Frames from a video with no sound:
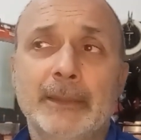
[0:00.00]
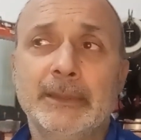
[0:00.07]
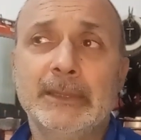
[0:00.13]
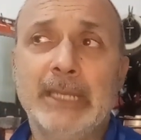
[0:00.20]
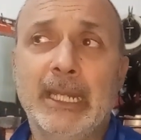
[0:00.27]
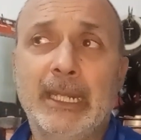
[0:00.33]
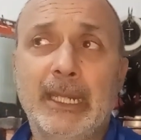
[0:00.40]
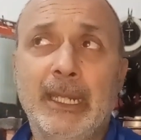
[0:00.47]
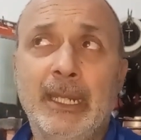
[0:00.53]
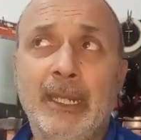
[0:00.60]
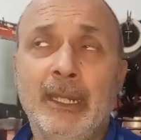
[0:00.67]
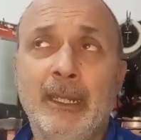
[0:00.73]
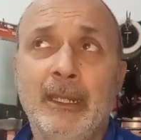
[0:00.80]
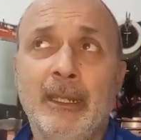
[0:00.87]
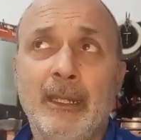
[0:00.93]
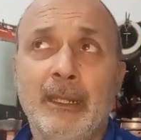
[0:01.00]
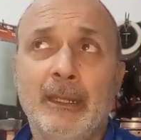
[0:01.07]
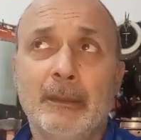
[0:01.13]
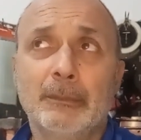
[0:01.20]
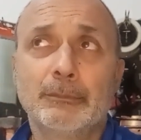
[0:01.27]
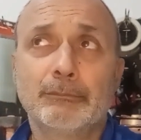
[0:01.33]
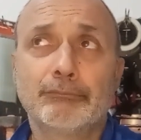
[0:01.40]
de
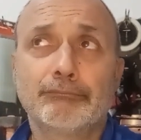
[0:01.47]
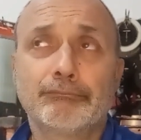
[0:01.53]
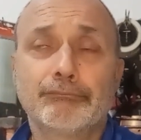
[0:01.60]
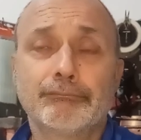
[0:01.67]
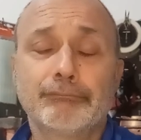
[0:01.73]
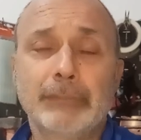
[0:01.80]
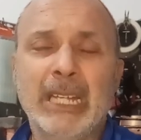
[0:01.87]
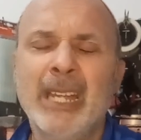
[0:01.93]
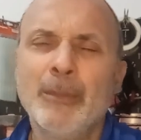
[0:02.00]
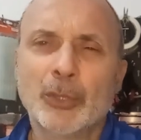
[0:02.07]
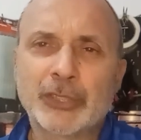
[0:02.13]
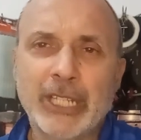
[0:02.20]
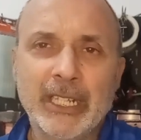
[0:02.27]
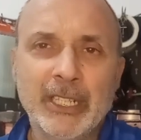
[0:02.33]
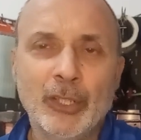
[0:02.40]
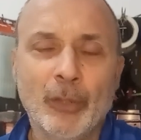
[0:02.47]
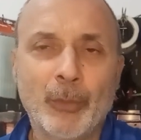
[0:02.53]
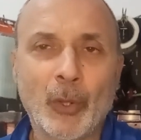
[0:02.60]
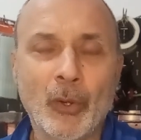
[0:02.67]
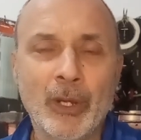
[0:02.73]
que hemos tenido